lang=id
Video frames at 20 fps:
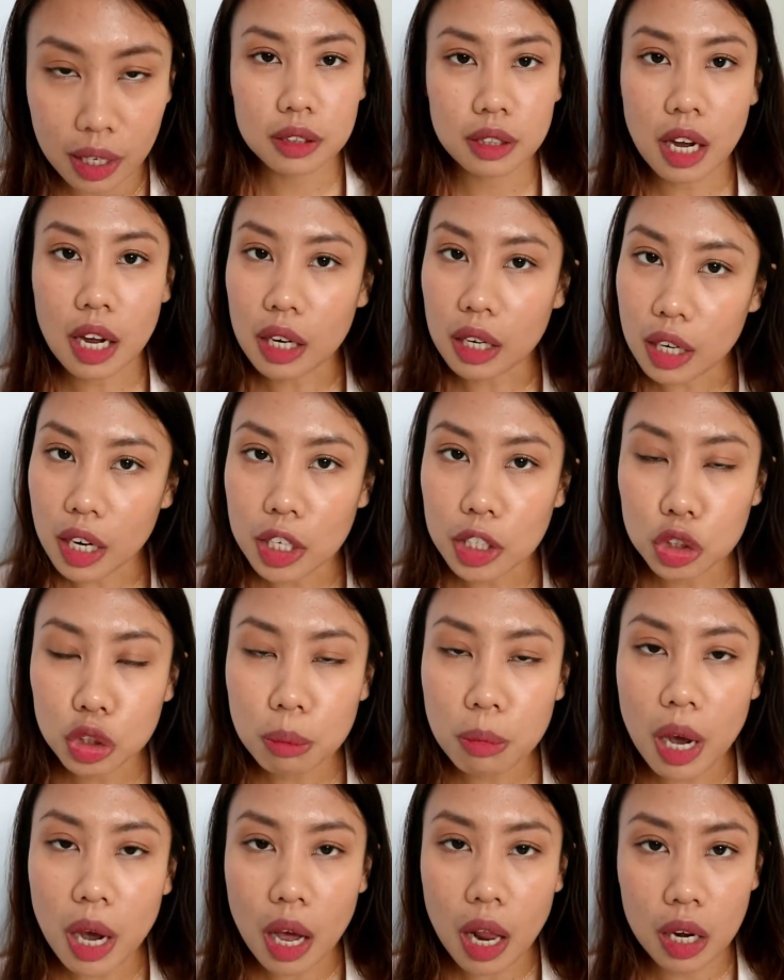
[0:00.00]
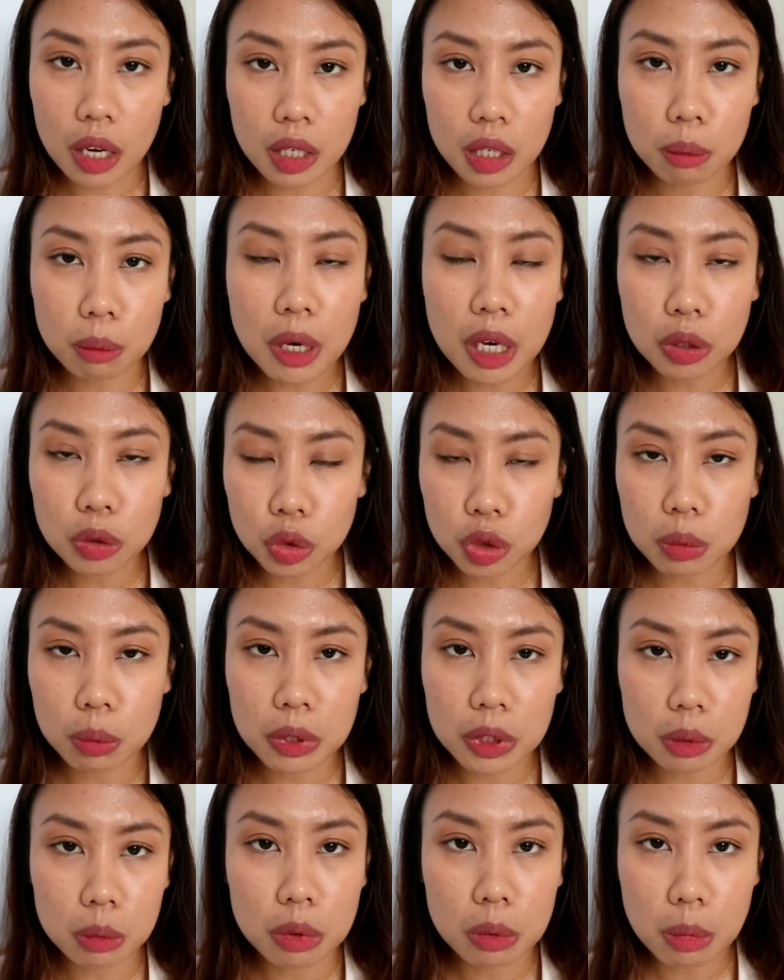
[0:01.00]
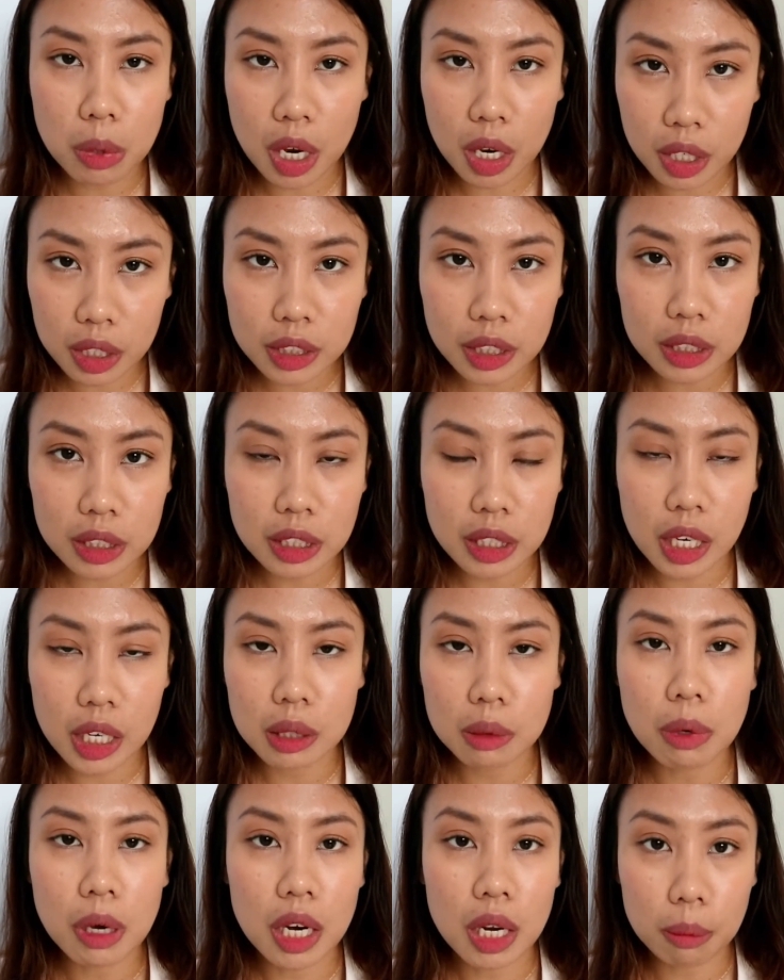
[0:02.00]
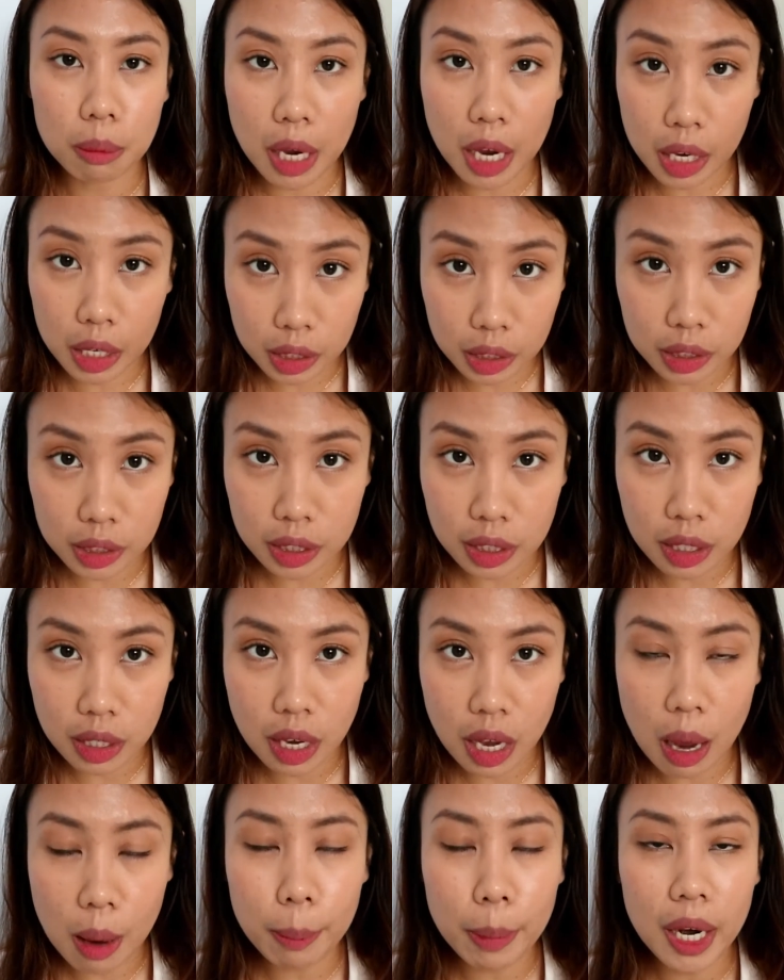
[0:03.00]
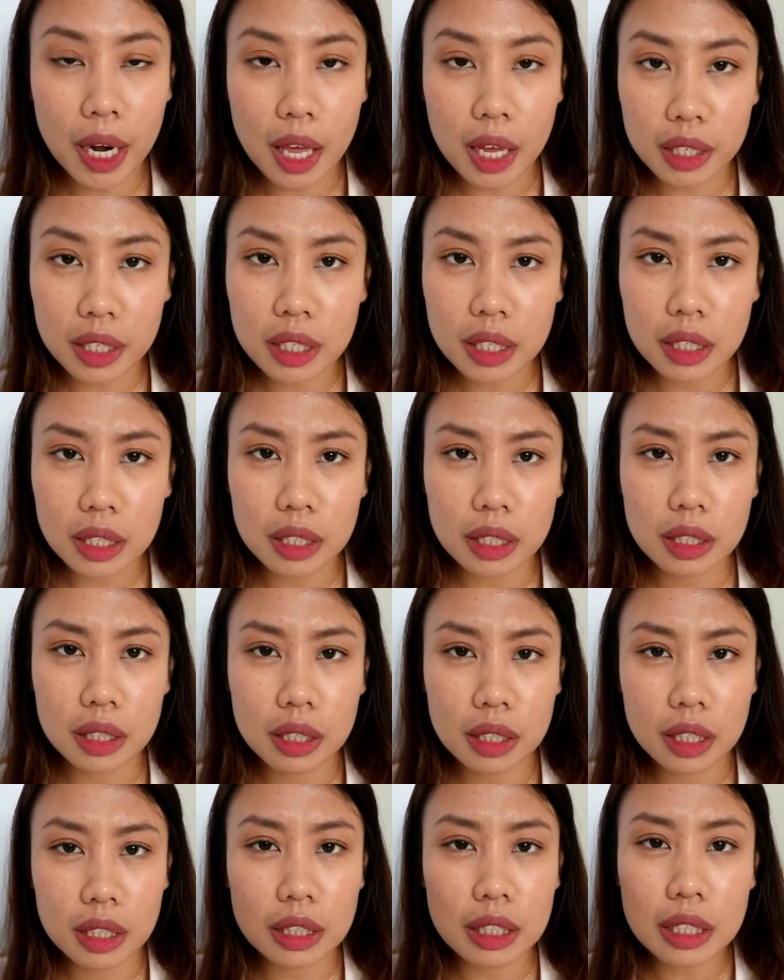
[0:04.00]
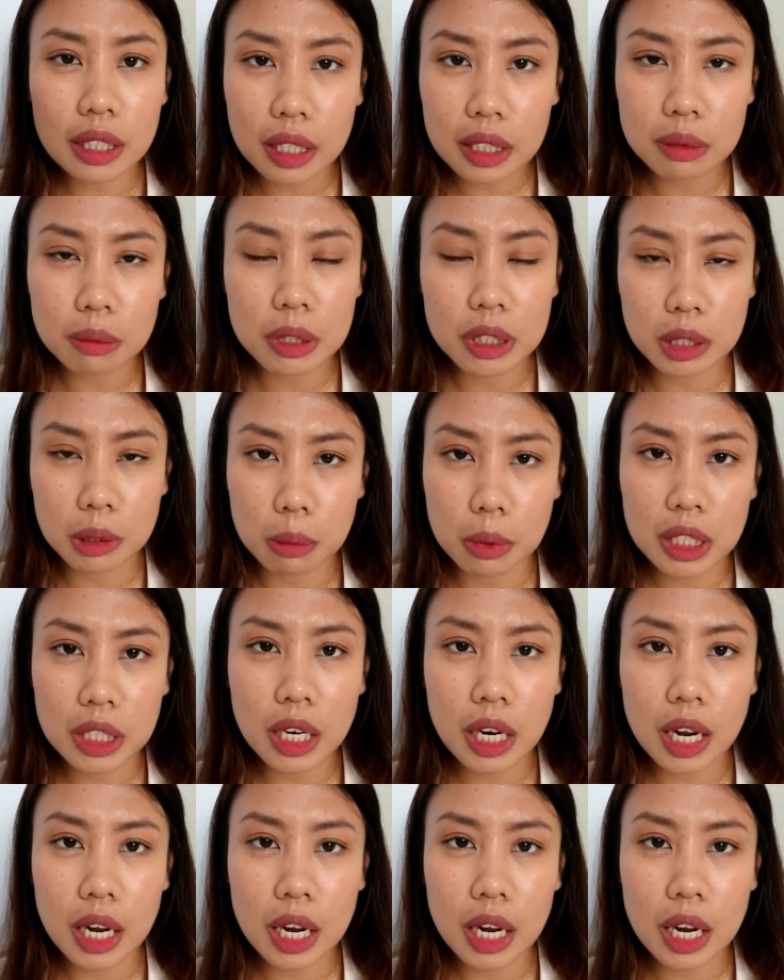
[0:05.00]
karena itu bakalan ngebantu teman-teman banget ketika di malam hari ya apalagi ketika teman-teman